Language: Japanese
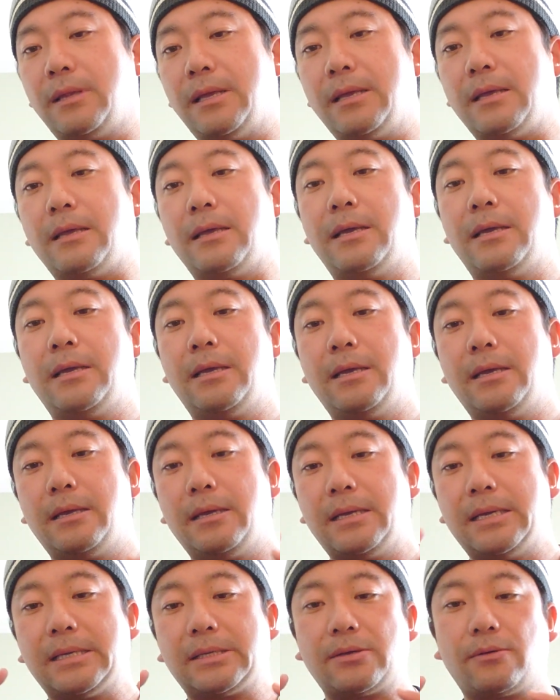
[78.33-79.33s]
で、
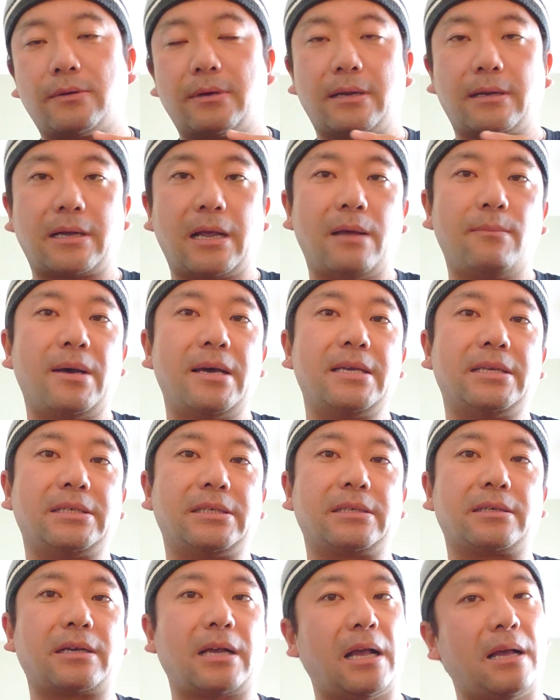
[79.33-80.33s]
えー、そこから釜
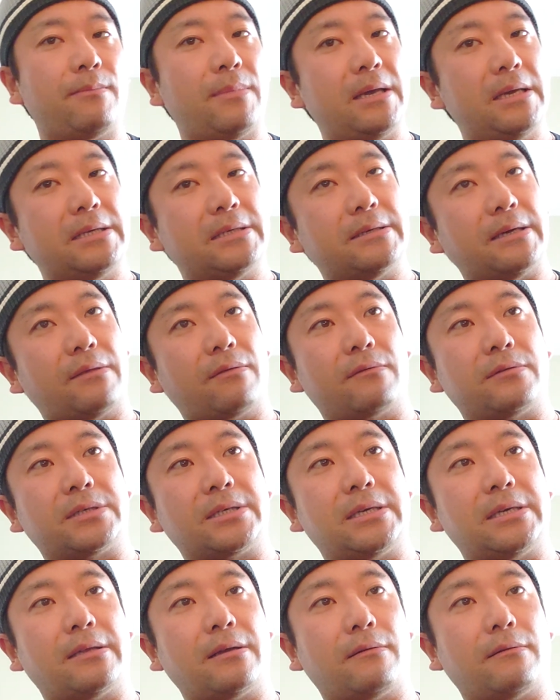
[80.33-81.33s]
石。釜石は少
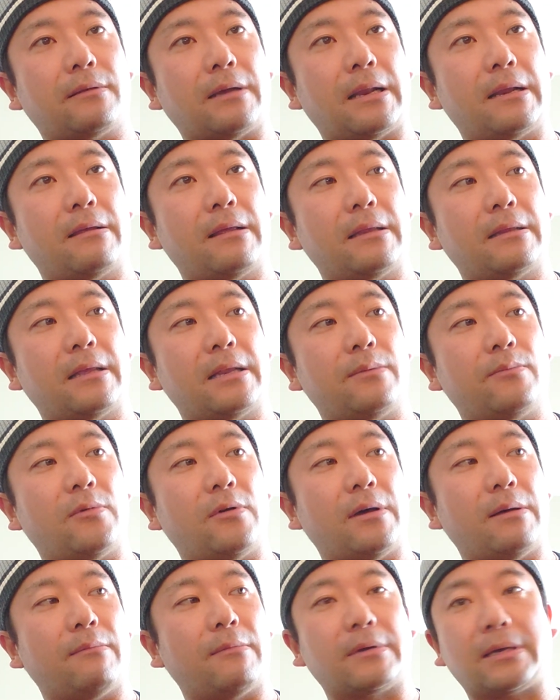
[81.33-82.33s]
し聞いたことある。あの辺り
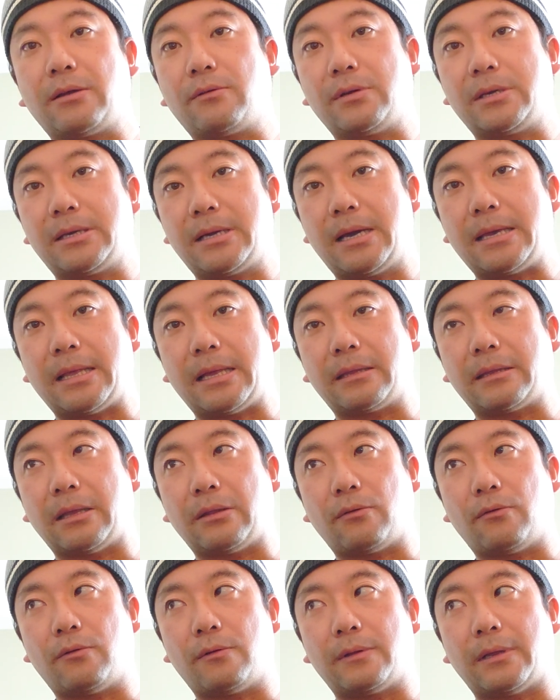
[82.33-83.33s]
もあう結構被害に遭っ
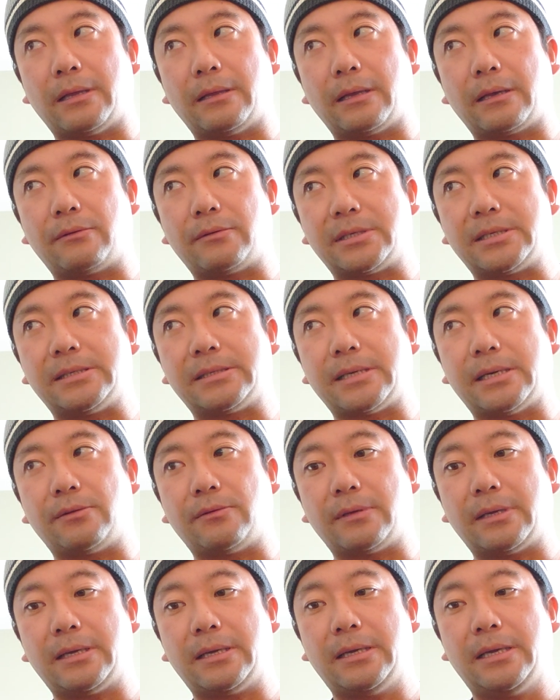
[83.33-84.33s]
たところなんだけど、震
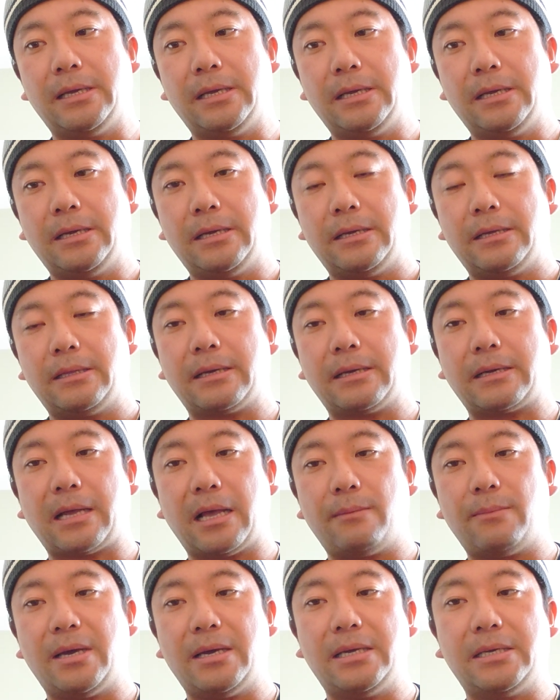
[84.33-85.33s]
災のね。で、
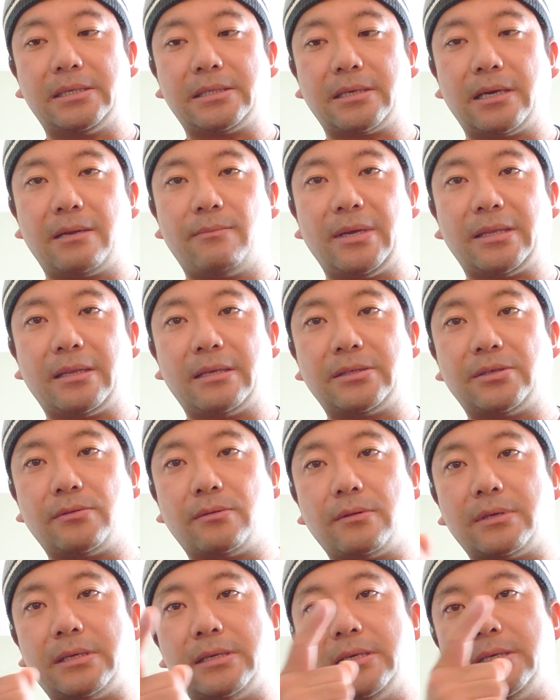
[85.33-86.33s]
釜石からまた
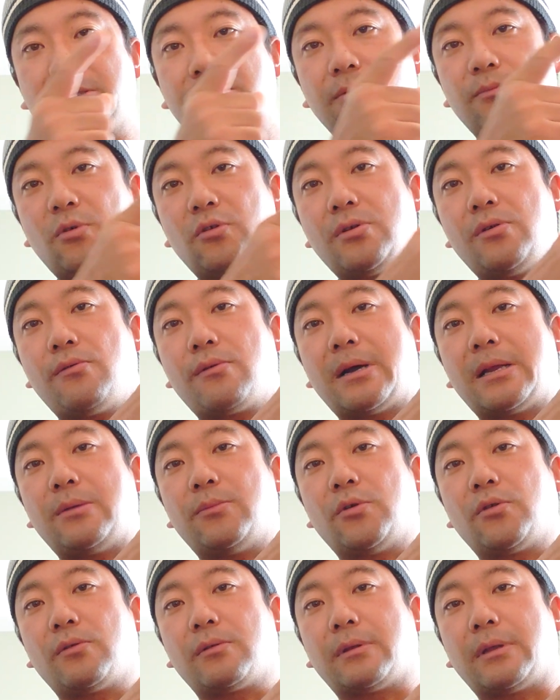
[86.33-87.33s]
ちょっと一度盛岡
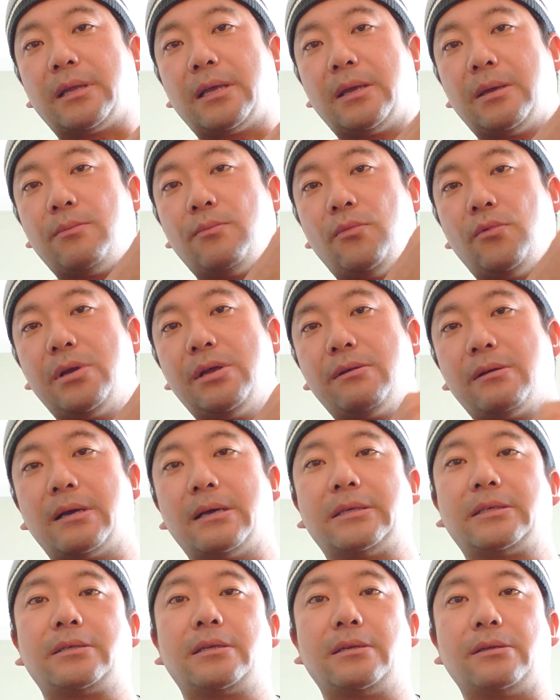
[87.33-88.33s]
に戻ってね。盛
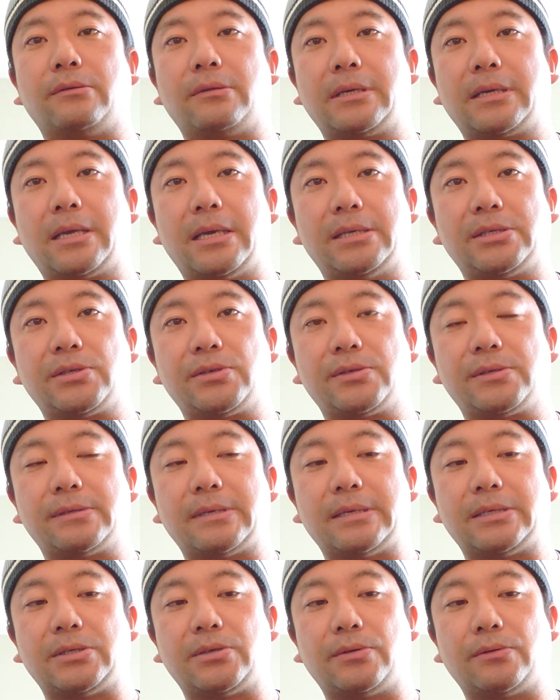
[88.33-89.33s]
岡は知ってるよね。県庁
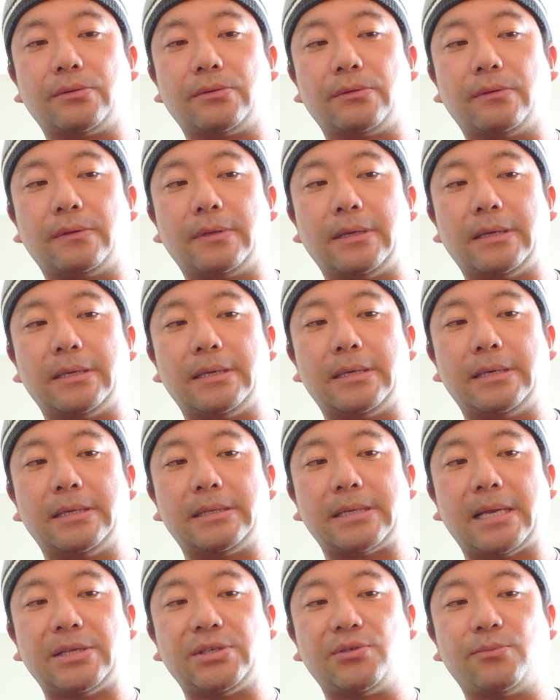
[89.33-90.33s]
所在地ということで、
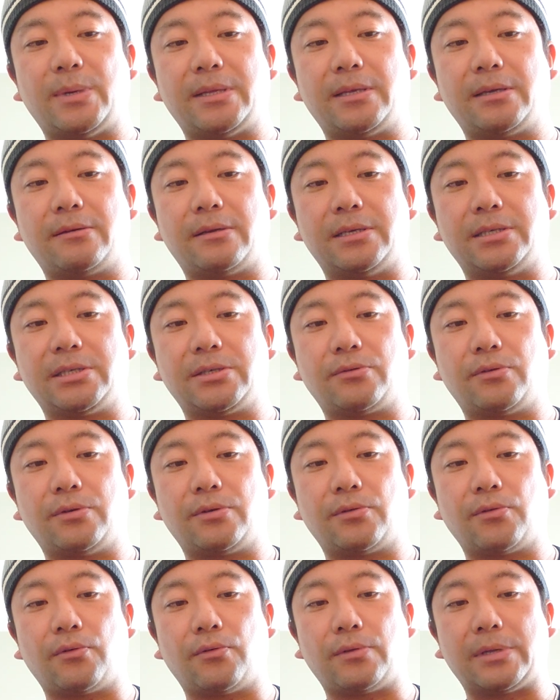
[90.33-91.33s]
えー、30万人ぐらい人口
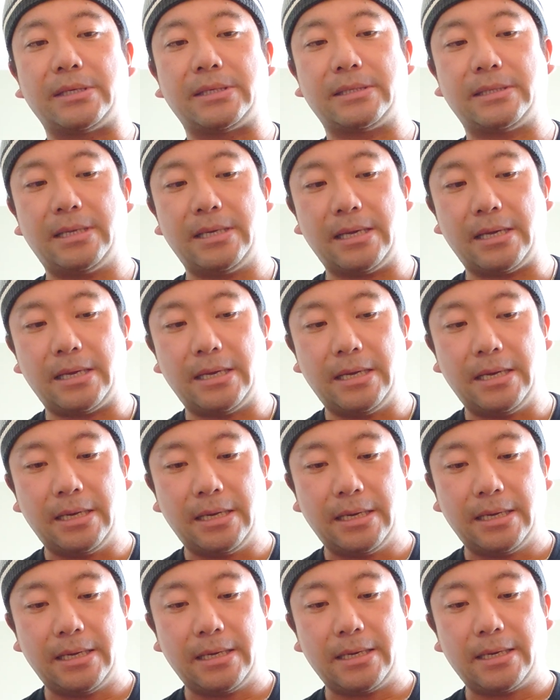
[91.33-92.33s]
いるところです。で、
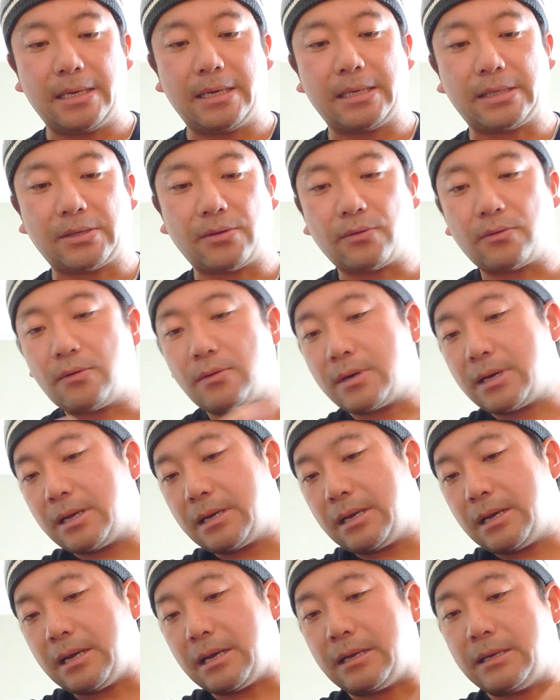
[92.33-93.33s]
えー、そこ
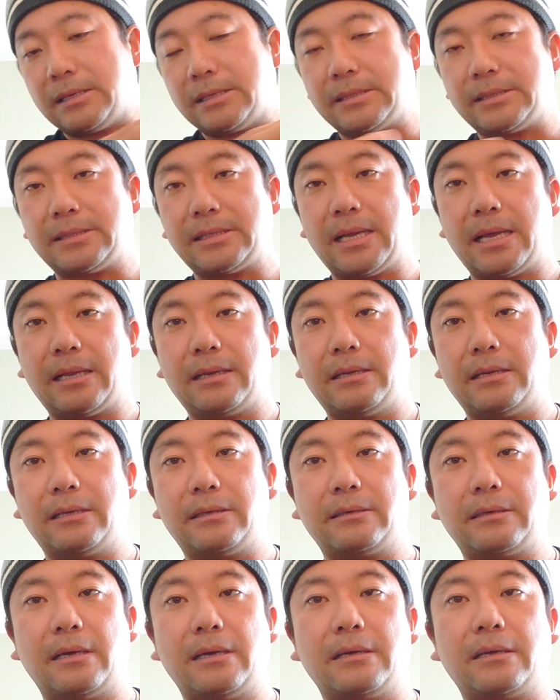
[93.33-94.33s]
から三
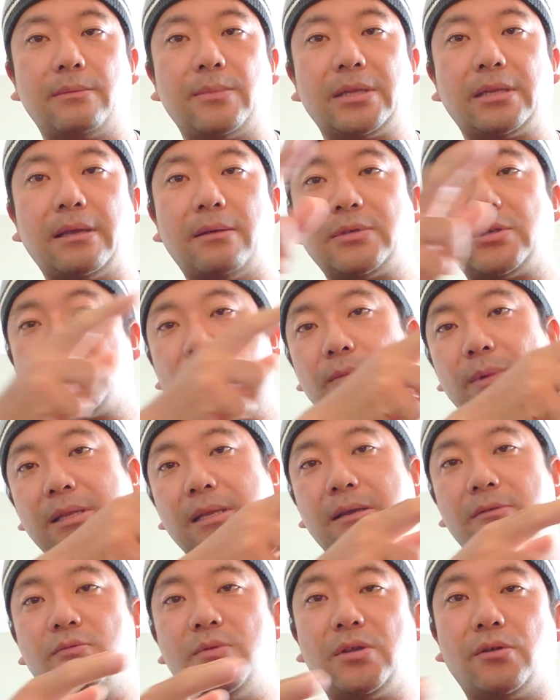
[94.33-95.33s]
陸海岸、またちょっと
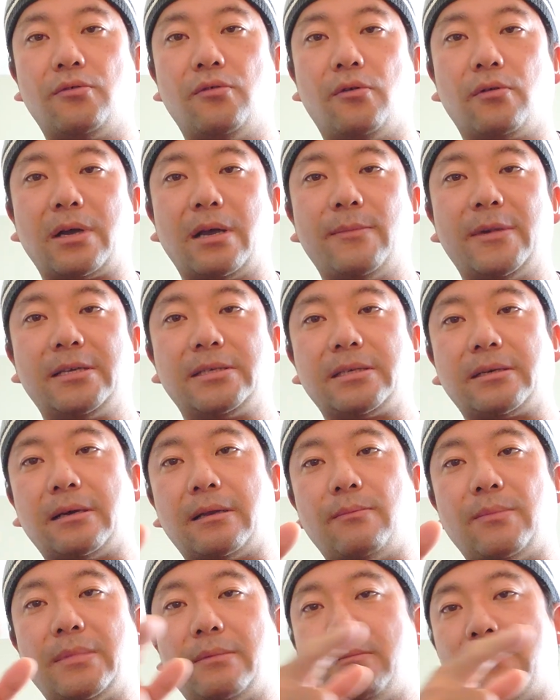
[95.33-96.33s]
また海の方、釜石
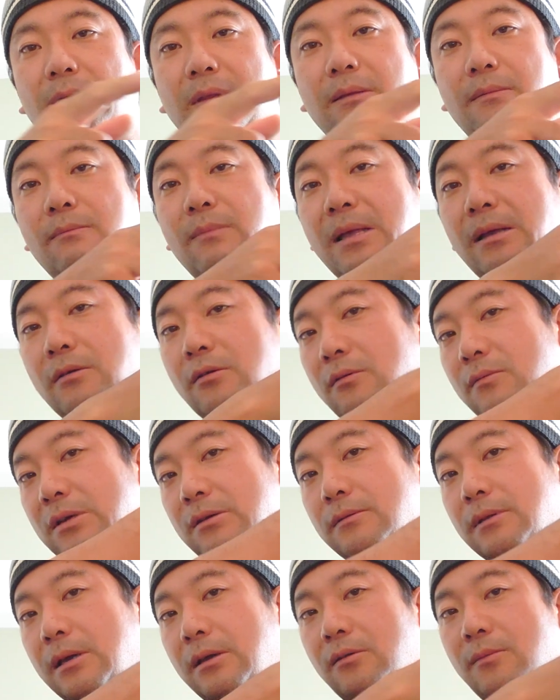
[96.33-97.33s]
から、ね、まあ、こう
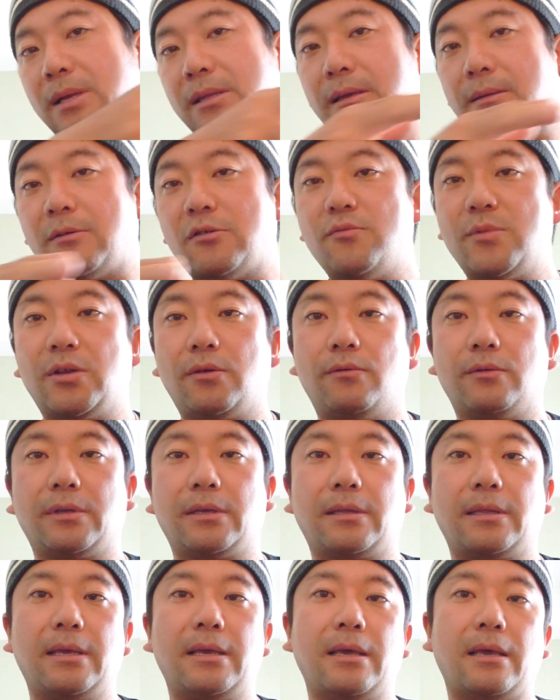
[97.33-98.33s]
行くんだけど、また海の方
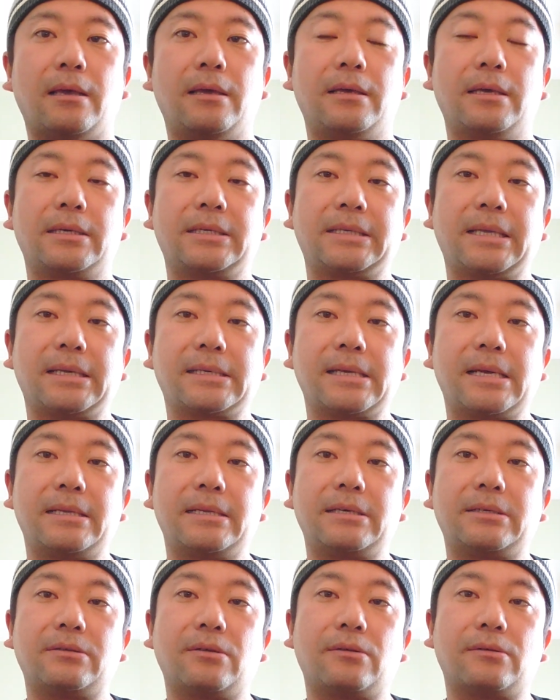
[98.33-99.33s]
出て、北
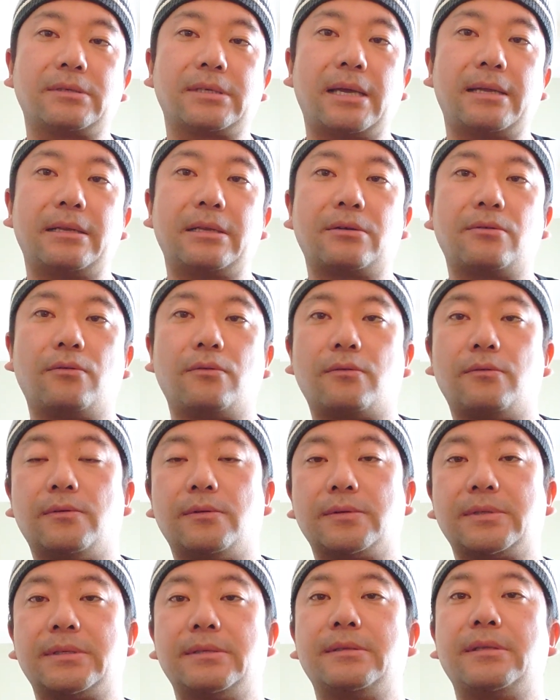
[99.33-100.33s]
三陸ということで三陸を
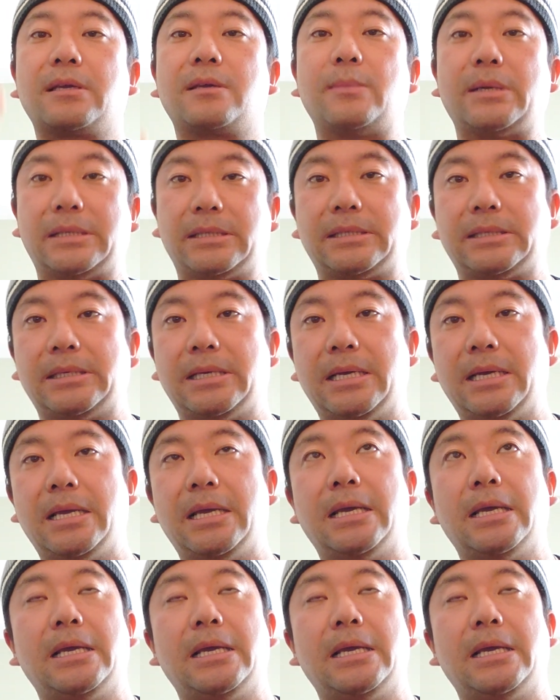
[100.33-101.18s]
こう進んできます。